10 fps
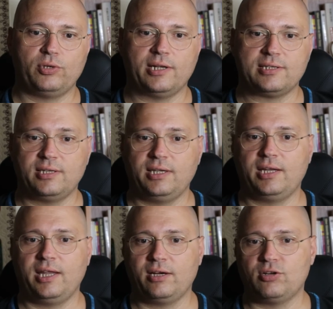Büyükelçisini
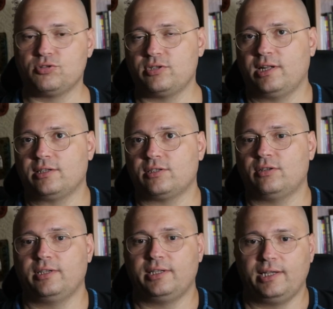geriye
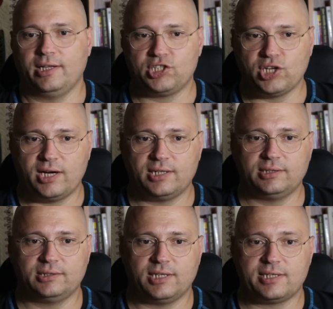konsolidasyon nedeniyle çağırdı.